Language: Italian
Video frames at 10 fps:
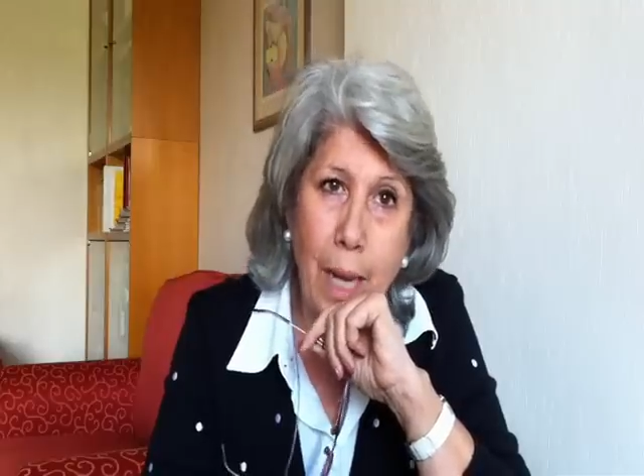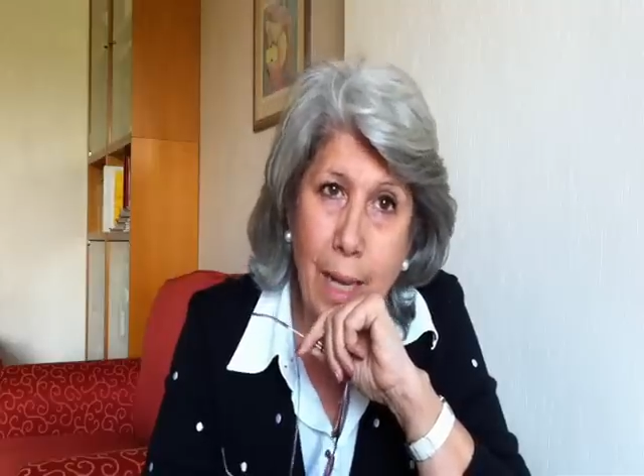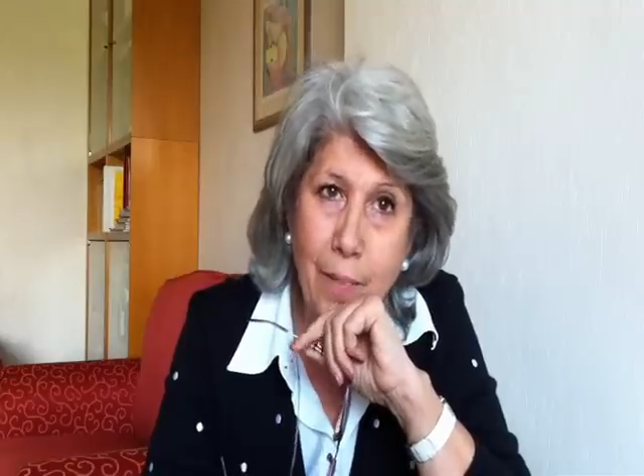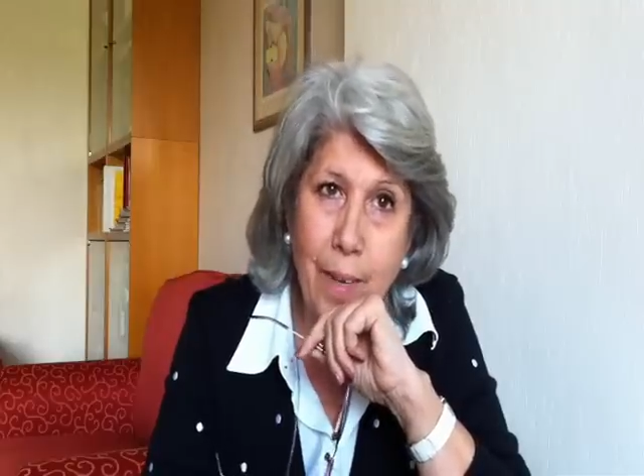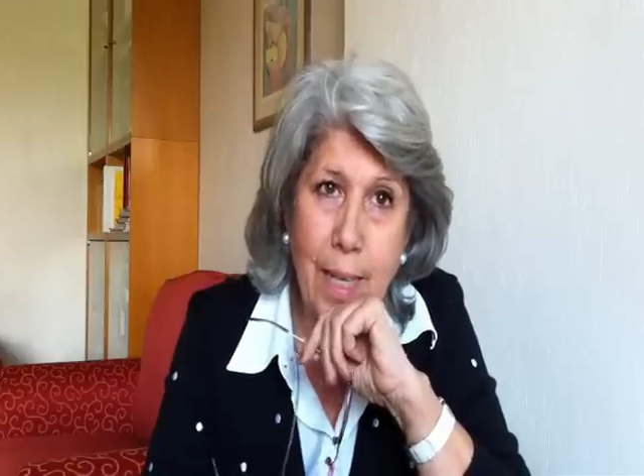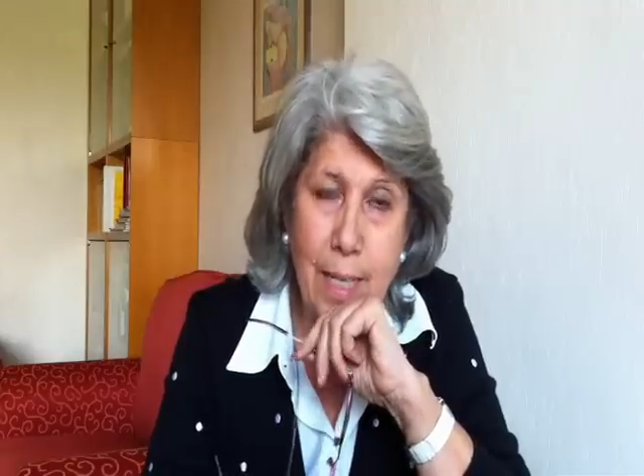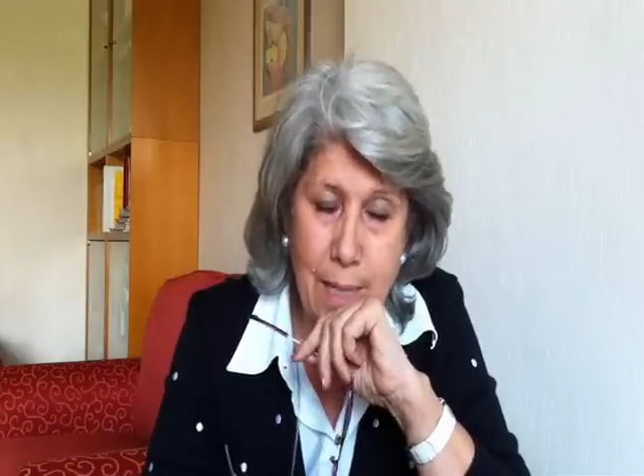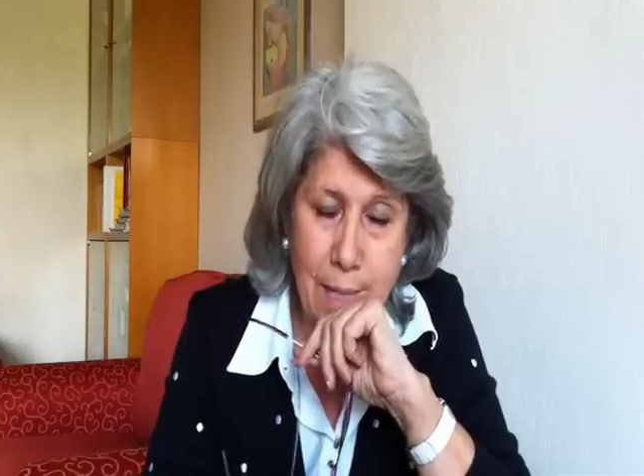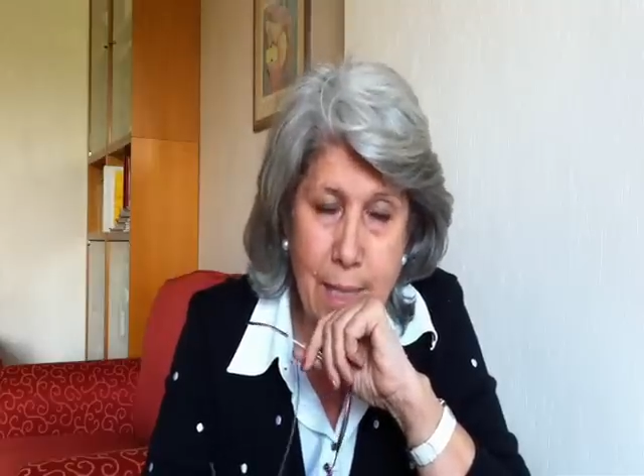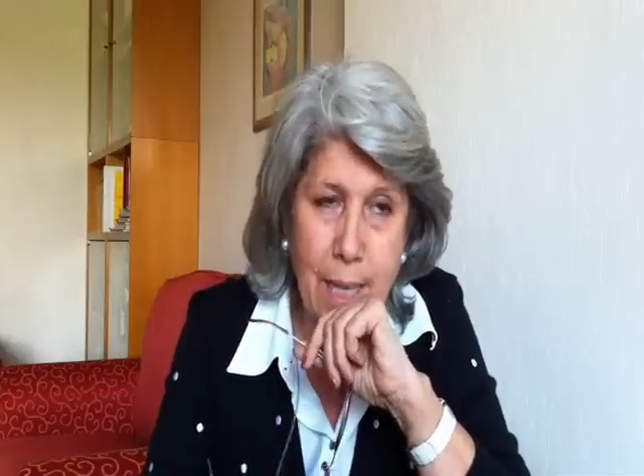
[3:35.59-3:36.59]
arrivare a
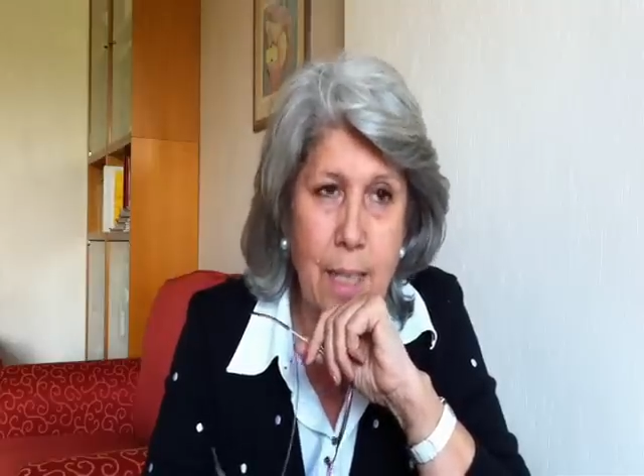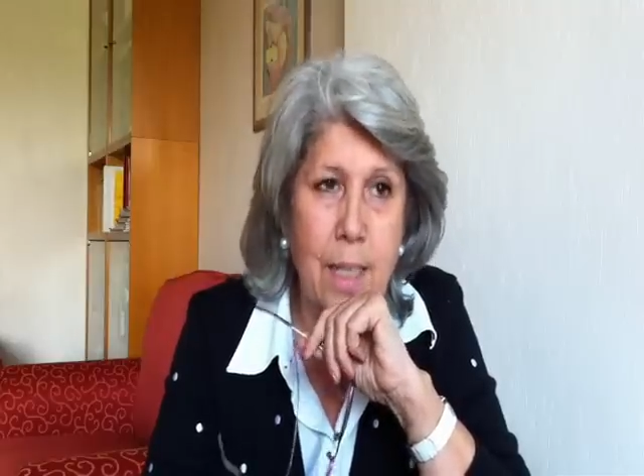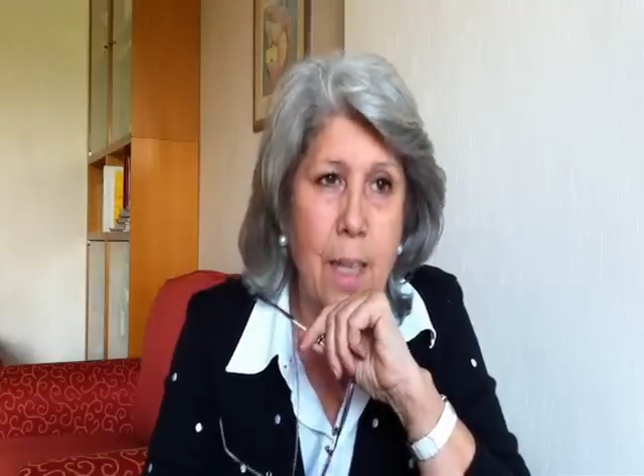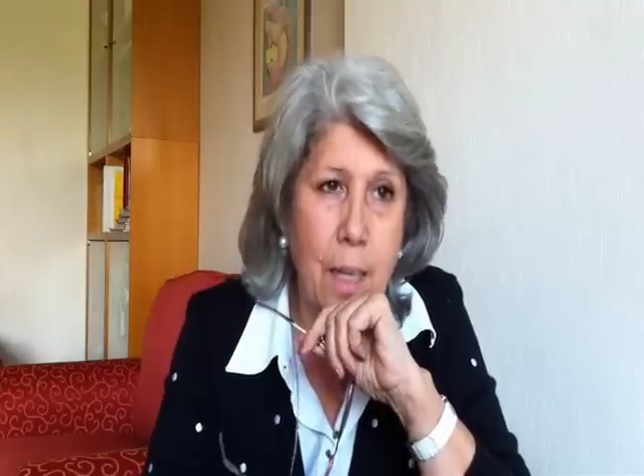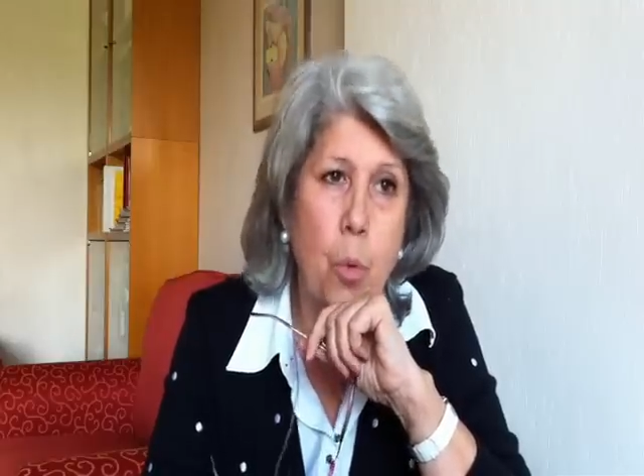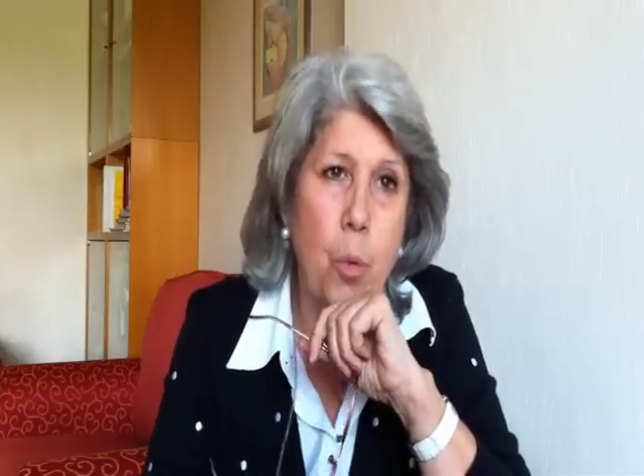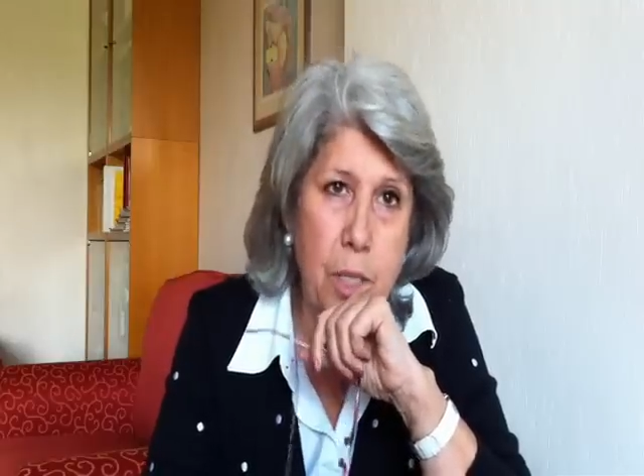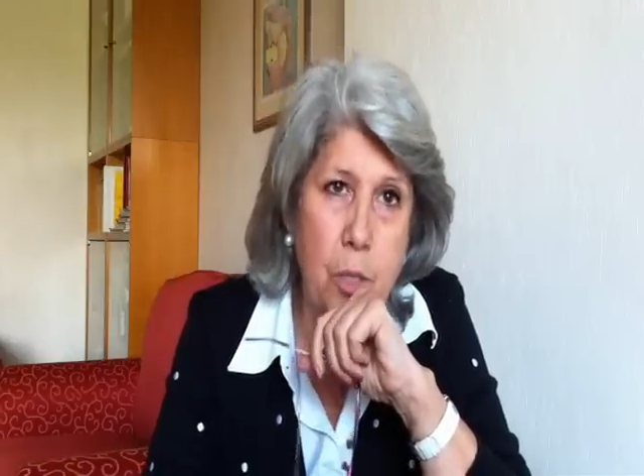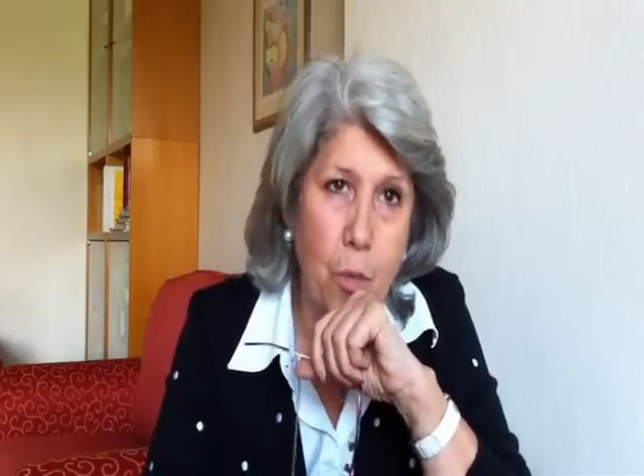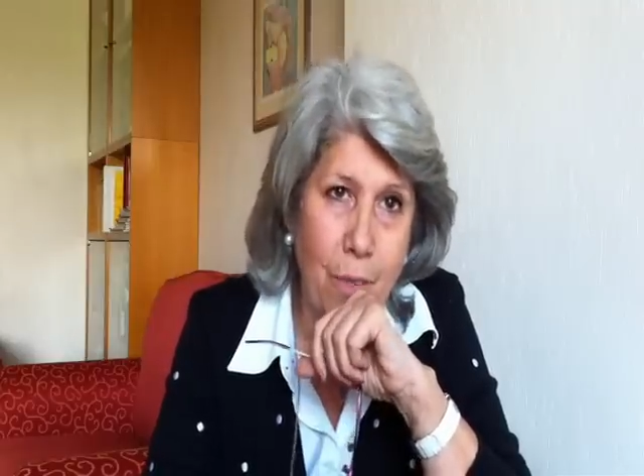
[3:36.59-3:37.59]
60,
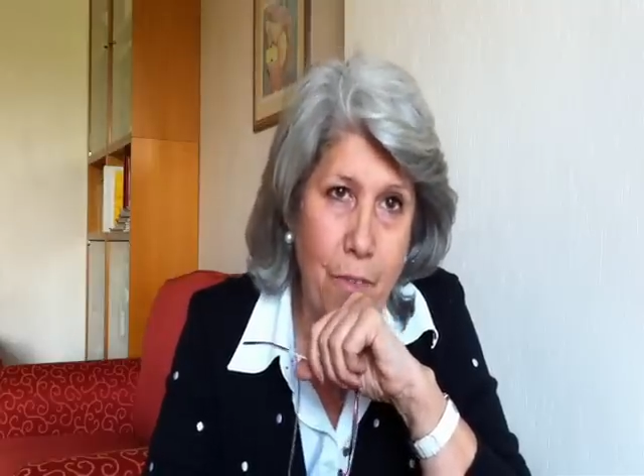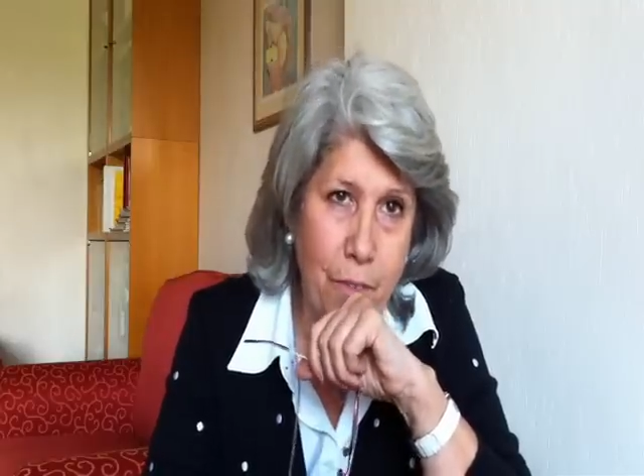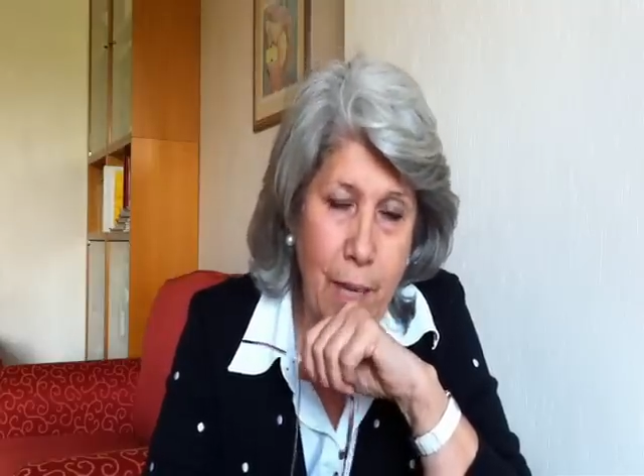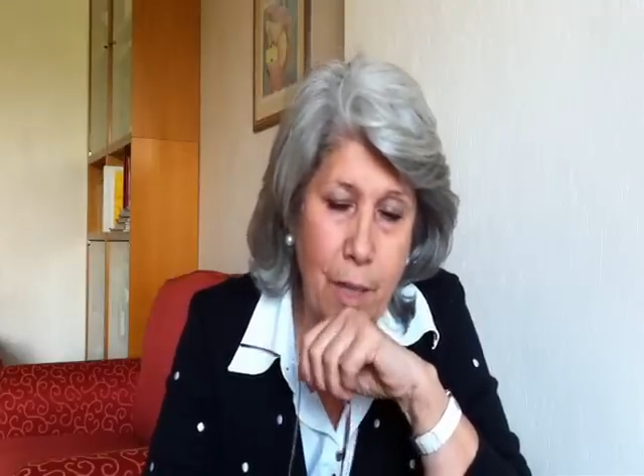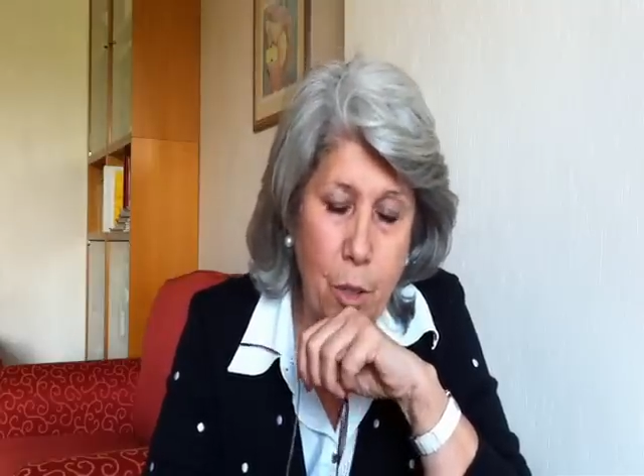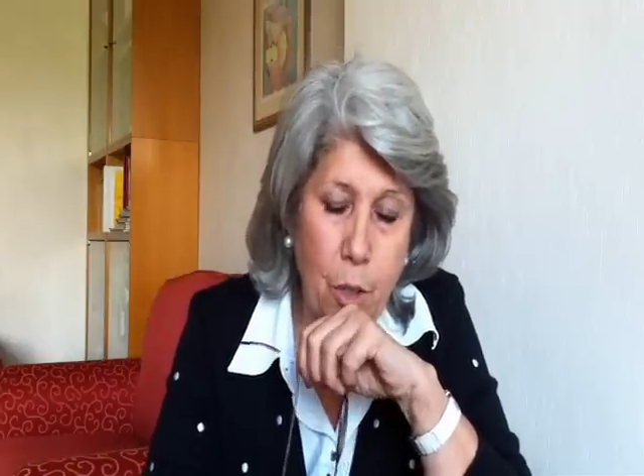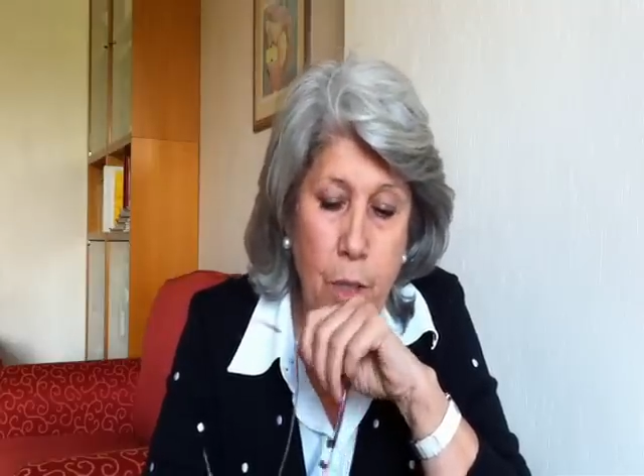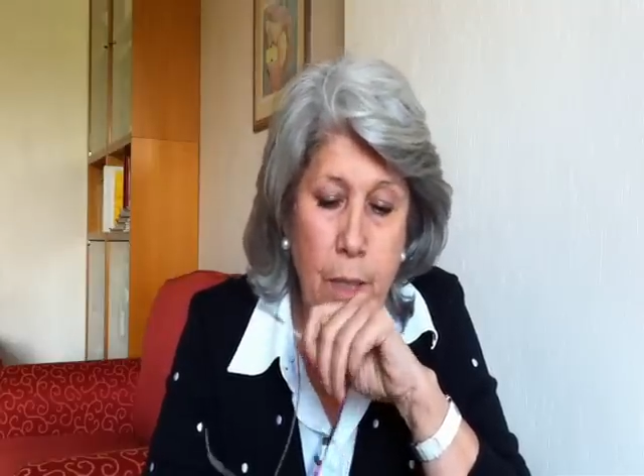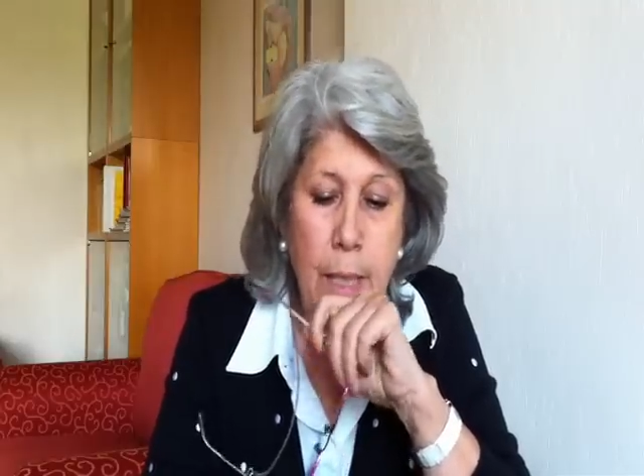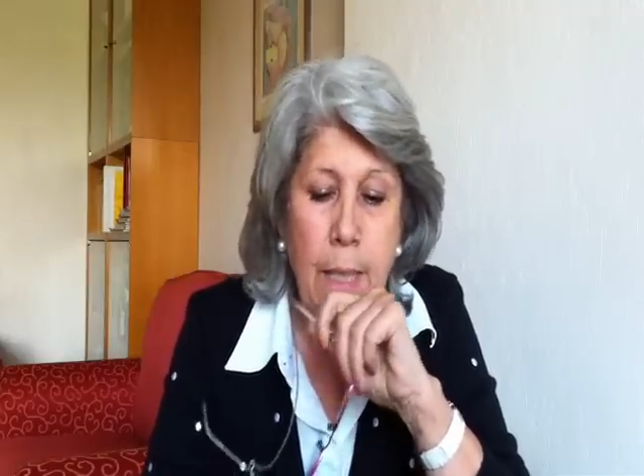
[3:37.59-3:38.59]
questo va
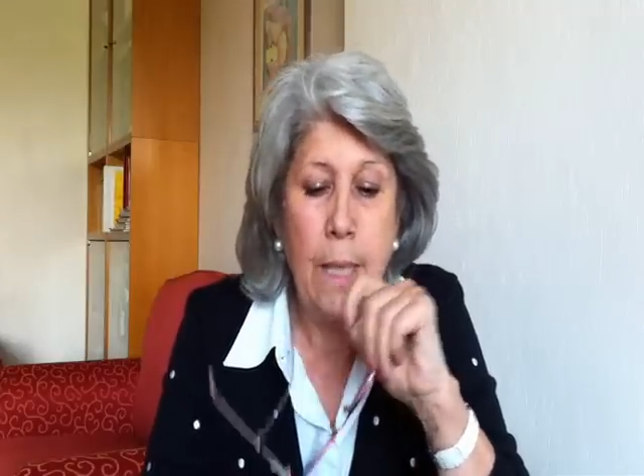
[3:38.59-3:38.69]
fatto,